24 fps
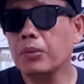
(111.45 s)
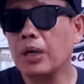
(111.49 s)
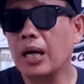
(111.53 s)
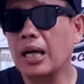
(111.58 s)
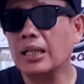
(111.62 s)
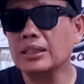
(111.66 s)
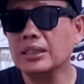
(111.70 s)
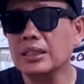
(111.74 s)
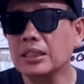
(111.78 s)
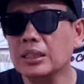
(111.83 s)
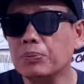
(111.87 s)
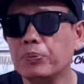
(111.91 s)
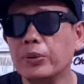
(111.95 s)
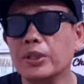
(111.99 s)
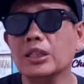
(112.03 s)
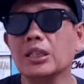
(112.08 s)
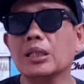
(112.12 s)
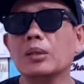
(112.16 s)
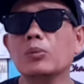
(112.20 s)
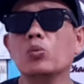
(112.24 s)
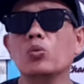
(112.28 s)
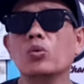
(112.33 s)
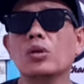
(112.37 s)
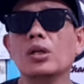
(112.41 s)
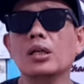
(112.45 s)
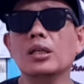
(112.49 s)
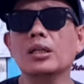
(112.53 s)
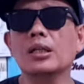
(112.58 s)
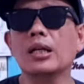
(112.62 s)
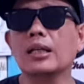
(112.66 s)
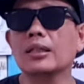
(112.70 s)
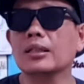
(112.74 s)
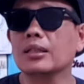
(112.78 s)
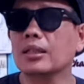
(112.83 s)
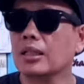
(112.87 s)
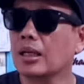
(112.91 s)
hasil pertemuan
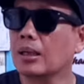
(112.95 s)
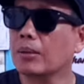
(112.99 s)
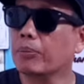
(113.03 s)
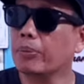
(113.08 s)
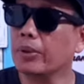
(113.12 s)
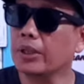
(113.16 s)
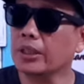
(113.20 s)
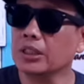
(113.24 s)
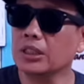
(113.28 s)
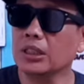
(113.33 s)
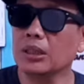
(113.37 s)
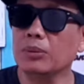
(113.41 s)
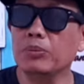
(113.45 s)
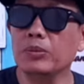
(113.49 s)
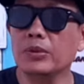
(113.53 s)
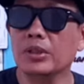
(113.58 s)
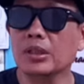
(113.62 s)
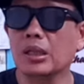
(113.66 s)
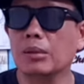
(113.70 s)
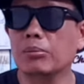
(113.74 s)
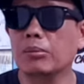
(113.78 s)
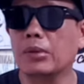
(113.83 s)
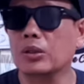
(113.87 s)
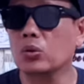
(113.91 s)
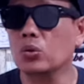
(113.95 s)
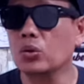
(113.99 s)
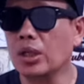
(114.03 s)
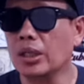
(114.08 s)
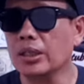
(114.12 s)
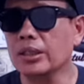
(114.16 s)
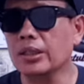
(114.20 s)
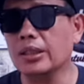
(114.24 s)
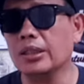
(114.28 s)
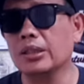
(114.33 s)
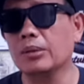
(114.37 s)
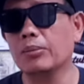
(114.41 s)
antara Persib dengan
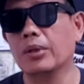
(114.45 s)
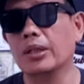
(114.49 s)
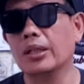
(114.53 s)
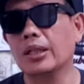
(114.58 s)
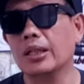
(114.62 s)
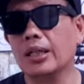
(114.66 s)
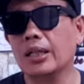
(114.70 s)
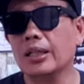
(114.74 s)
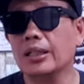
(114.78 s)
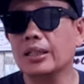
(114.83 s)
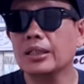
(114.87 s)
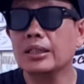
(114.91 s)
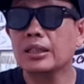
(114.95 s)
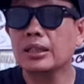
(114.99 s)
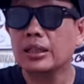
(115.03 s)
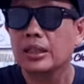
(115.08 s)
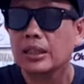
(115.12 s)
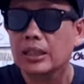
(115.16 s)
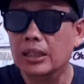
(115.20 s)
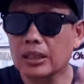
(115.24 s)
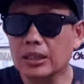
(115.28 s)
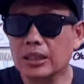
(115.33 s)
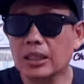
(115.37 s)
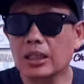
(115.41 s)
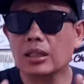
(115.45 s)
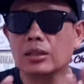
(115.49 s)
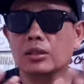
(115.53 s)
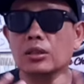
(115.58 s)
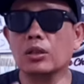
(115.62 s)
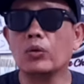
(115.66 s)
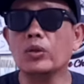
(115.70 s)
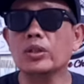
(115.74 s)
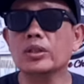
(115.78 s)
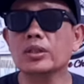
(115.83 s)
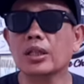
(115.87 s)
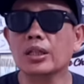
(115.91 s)
Madura ya dimana kan kita
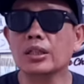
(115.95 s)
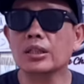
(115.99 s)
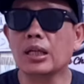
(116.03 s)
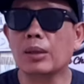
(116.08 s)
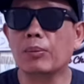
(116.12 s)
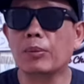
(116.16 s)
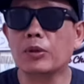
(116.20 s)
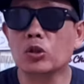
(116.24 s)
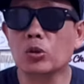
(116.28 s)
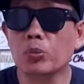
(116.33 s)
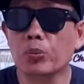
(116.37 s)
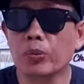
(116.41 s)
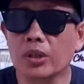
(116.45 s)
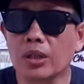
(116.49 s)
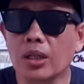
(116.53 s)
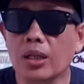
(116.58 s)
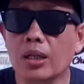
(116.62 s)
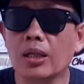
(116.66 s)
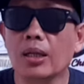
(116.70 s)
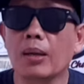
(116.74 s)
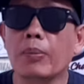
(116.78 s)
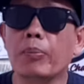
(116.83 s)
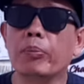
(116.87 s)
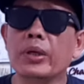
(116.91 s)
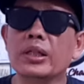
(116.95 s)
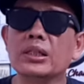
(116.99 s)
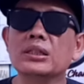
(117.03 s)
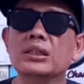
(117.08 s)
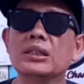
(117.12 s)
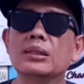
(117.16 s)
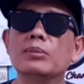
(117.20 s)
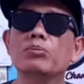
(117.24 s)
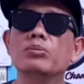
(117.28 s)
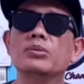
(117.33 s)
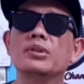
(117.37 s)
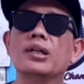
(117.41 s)
ketahui sekarang yang masuk final adalah
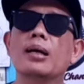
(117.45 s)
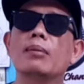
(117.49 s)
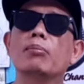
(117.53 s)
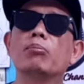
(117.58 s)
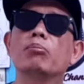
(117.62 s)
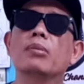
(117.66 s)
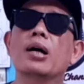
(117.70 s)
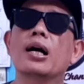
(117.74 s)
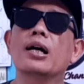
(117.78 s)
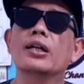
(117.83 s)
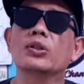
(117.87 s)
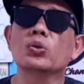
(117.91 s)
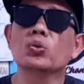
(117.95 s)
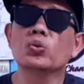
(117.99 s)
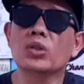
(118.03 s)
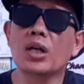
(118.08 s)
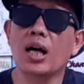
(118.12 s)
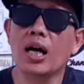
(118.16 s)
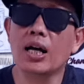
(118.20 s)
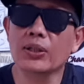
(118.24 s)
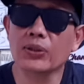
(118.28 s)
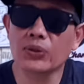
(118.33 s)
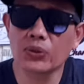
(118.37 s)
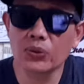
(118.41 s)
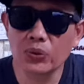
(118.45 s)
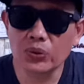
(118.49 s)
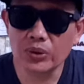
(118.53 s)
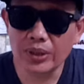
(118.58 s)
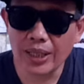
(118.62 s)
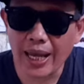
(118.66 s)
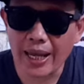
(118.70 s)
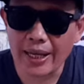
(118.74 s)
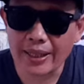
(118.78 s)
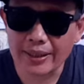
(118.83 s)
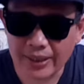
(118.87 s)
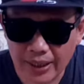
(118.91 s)
Persib dan Madura
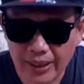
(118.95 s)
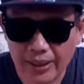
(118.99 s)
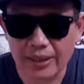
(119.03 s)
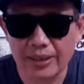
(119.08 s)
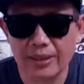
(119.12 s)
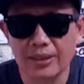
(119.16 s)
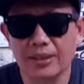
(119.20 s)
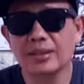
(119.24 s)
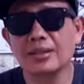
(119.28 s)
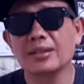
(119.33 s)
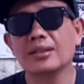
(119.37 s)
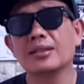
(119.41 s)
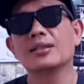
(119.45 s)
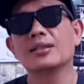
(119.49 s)
United